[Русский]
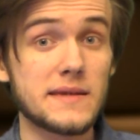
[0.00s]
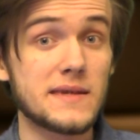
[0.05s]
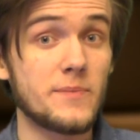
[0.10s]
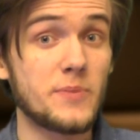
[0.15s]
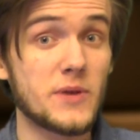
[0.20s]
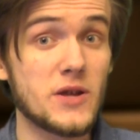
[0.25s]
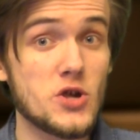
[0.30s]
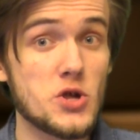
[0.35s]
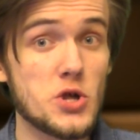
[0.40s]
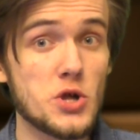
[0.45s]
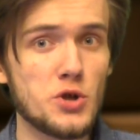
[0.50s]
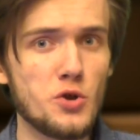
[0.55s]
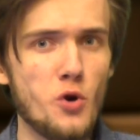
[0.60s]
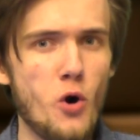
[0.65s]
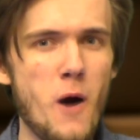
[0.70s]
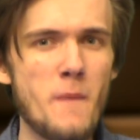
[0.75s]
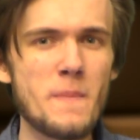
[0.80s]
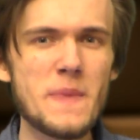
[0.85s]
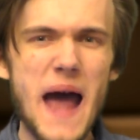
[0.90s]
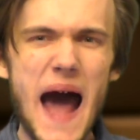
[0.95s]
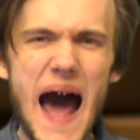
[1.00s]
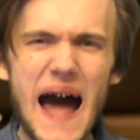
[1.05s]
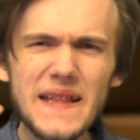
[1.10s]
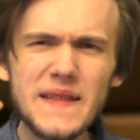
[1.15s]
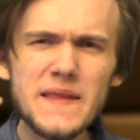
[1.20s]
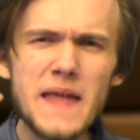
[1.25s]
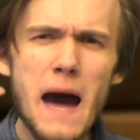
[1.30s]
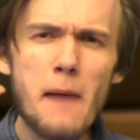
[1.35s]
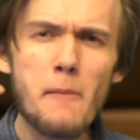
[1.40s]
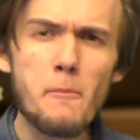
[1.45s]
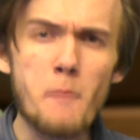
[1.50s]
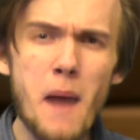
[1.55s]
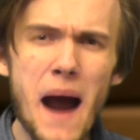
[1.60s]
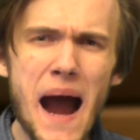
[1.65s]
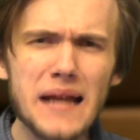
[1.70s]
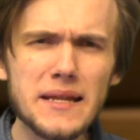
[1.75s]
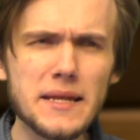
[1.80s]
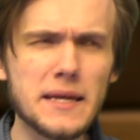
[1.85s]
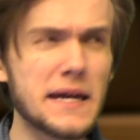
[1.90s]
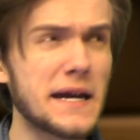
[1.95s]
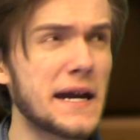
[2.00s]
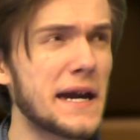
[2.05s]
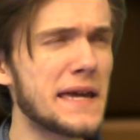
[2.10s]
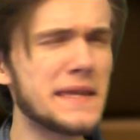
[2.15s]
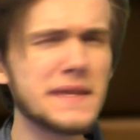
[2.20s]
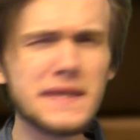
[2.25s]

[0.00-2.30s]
запрещено. Одна маленькая,